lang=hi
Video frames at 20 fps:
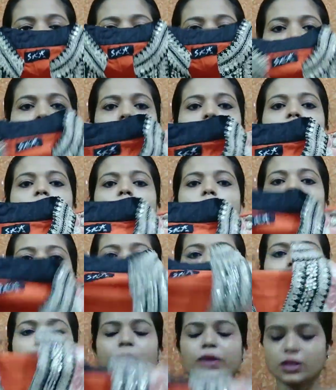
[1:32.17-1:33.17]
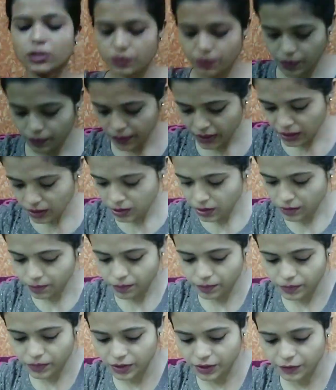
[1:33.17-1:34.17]
हो गई और बीच में मैंने
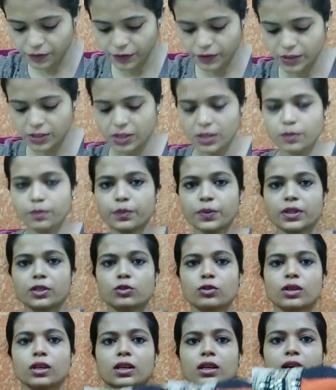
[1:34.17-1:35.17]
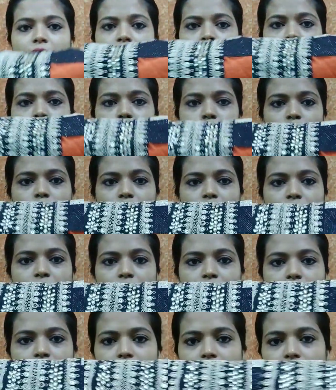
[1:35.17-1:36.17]
जब डिवीजन पे जो रखा है उसको
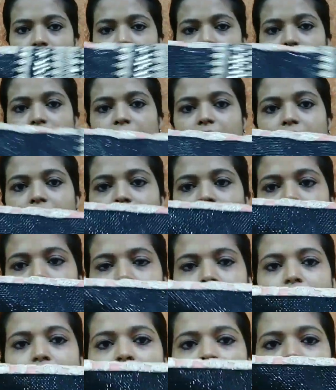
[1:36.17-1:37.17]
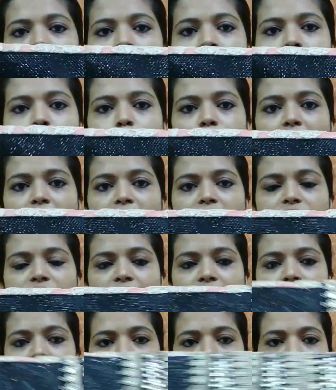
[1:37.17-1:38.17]
हाइड करने के लिए ये ब्लैक
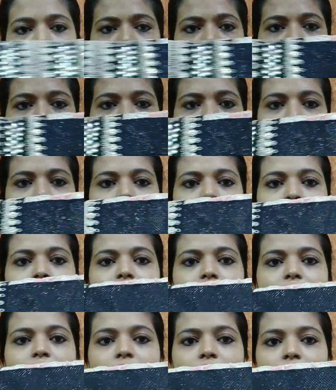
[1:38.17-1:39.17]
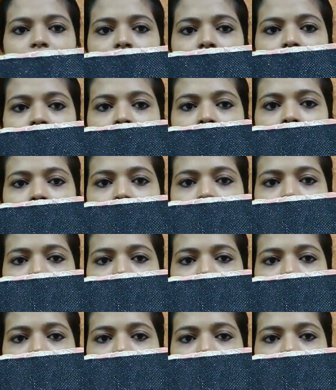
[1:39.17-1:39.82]
चाइना पट्टी है देखिए ये